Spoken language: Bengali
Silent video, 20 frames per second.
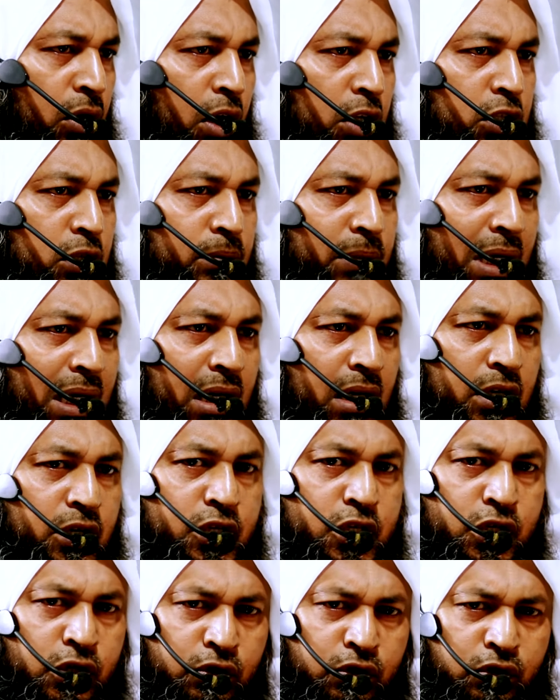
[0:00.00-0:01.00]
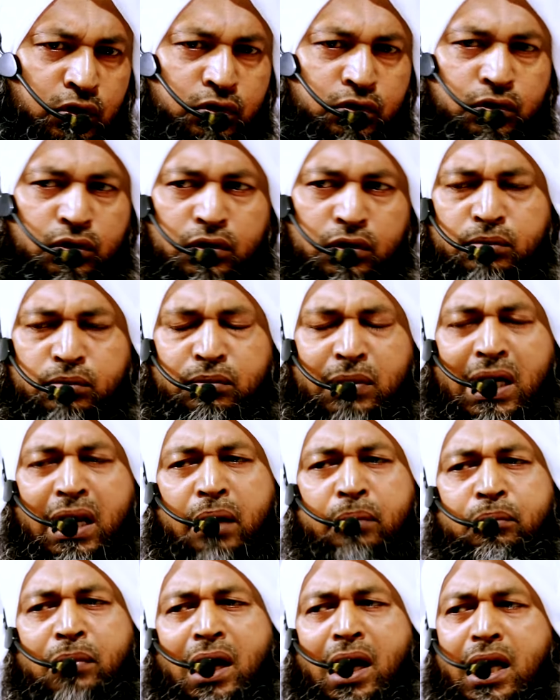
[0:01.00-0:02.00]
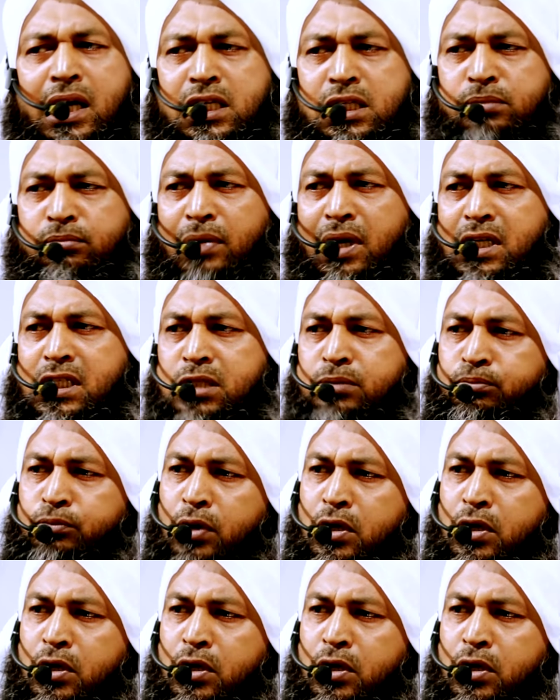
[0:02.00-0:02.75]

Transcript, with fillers: অথবা সহু মানে মাস মাস